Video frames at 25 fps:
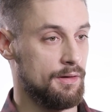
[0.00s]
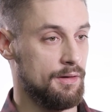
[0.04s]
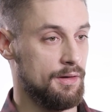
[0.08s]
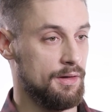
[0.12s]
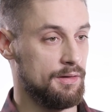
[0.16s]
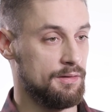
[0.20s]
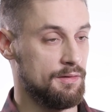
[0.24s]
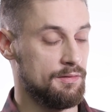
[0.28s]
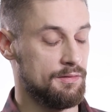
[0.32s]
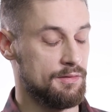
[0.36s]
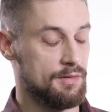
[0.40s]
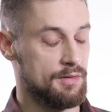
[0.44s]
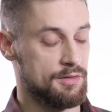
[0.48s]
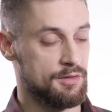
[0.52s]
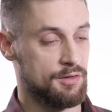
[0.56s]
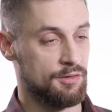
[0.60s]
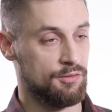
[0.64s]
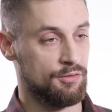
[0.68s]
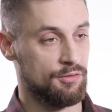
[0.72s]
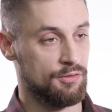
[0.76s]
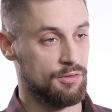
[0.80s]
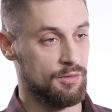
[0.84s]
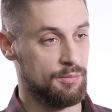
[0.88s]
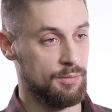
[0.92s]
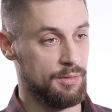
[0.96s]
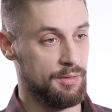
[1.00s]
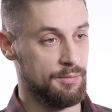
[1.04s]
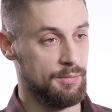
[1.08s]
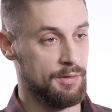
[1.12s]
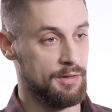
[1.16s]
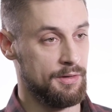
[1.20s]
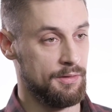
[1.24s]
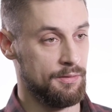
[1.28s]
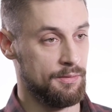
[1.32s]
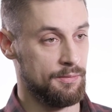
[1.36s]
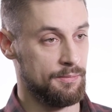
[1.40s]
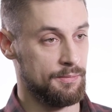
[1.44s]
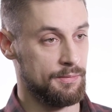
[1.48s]
Это значит, что мы
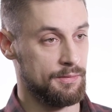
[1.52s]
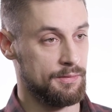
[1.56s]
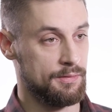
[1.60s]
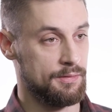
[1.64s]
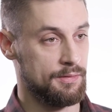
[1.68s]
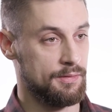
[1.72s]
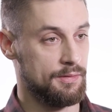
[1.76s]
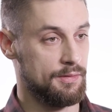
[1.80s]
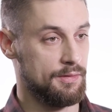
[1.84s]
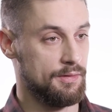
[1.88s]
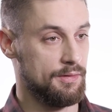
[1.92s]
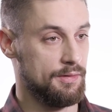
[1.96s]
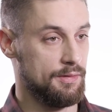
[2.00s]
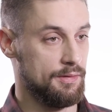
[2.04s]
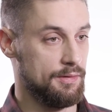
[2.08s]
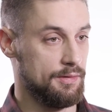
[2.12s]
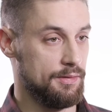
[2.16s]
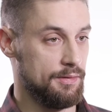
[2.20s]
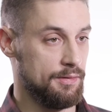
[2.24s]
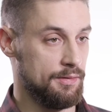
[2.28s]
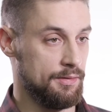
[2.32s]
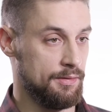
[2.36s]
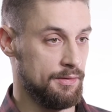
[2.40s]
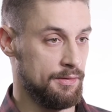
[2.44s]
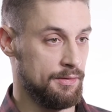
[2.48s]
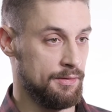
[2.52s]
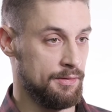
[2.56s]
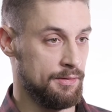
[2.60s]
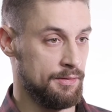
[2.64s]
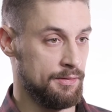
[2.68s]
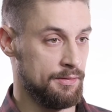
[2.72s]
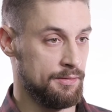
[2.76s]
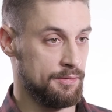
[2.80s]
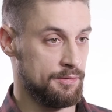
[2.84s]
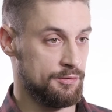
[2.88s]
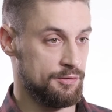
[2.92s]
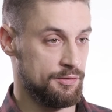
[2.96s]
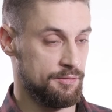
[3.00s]
берем
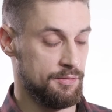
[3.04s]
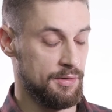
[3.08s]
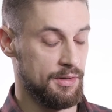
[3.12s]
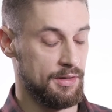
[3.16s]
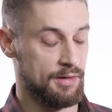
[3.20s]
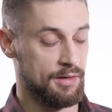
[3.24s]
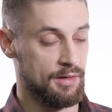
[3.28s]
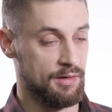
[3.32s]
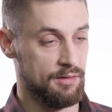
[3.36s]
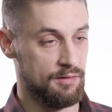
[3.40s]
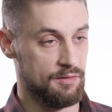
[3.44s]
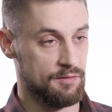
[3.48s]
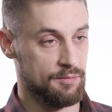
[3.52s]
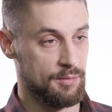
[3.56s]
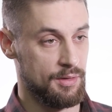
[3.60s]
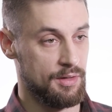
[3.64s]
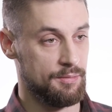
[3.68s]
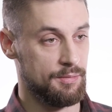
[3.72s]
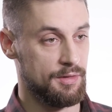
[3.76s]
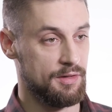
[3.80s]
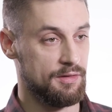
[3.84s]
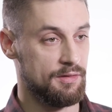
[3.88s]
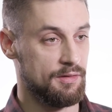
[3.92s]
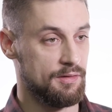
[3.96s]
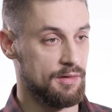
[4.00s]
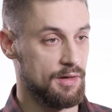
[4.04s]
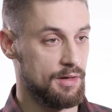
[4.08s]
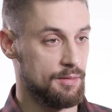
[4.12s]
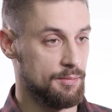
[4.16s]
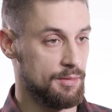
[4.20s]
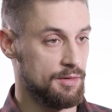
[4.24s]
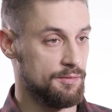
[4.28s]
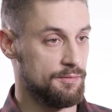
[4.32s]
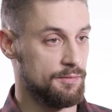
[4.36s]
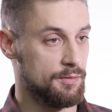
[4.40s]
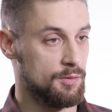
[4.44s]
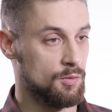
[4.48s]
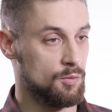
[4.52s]
э, живые организмы,
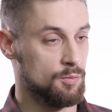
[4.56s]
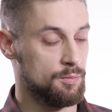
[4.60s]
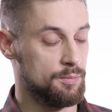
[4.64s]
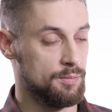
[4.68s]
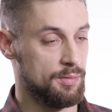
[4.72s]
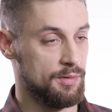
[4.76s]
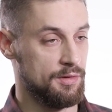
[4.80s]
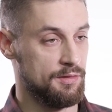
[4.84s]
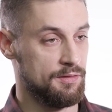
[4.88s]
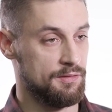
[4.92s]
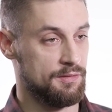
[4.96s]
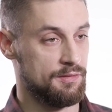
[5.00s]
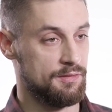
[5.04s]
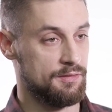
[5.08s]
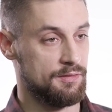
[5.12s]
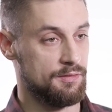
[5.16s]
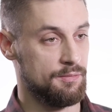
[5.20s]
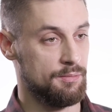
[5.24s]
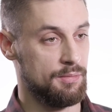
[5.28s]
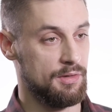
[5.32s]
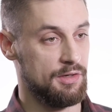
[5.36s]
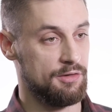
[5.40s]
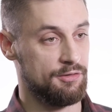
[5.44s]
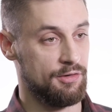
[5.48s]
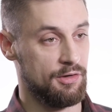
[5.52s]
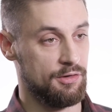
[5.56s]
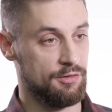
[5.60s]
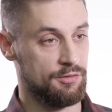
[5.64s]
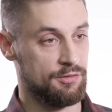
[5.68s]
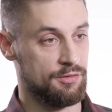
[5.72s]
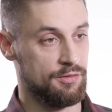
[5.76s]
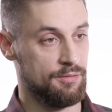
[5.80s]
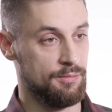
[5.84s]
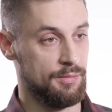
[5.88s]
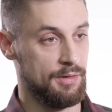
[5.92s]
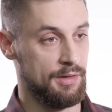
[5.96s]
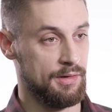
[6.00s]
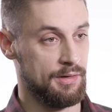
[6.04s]
объединяем их в группы с
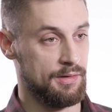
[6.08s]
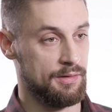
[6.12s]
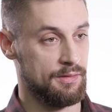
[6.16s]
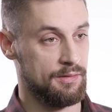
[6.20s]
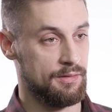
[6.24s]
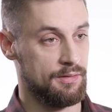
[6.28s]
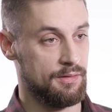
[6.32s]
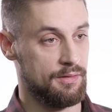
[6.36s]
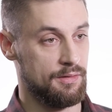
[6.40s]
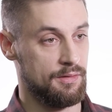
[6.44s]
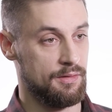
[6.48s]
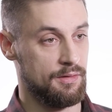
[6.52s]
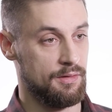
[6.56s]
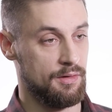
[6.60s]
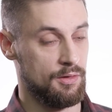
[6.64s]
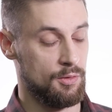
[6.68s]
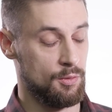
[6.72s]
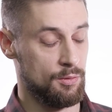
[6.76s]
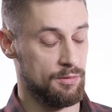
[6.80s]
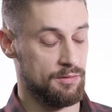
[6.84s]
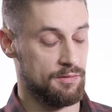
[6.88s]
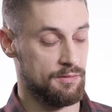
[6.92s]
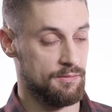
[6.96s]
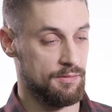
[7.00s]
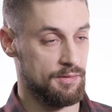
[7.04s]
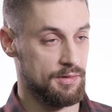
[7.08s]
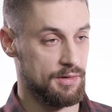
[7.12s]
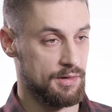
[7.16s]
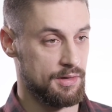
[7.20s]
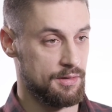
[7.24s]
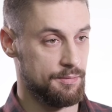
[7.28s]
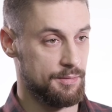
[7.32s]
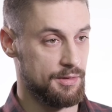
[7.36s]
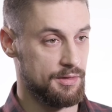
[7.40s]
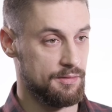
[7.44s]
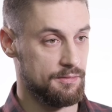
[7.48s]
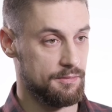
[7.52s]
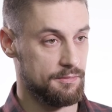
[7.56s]
ближайшими
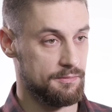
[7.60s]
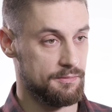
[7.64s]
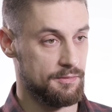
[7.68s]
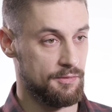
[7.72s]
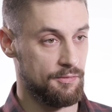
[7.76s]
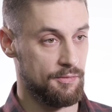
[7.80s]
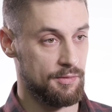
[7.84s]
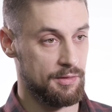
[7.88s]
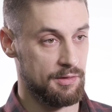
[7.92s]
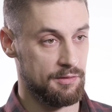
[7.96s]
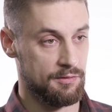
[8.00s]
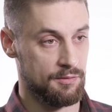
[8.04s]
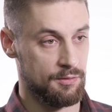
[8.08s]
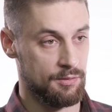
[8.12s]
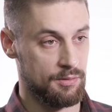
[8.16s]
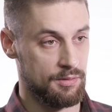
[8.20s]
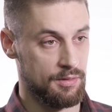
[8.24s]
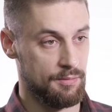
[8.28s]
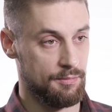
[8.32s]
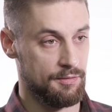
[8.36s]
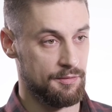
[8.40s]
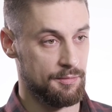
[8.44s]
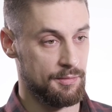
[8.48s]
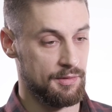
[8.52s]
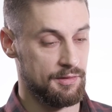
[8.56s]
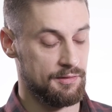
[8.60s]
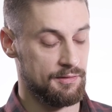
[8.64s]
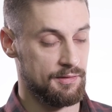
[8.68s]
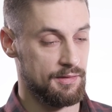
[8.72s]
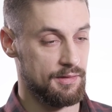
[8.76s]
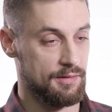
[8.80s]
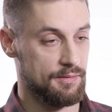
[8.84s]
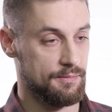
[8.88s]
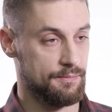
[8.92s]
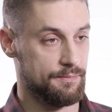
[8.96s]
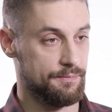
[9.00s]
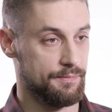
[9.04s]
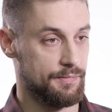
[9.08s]
родственниками в эволюционном
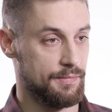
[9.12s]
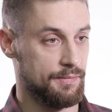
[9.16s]
смысле.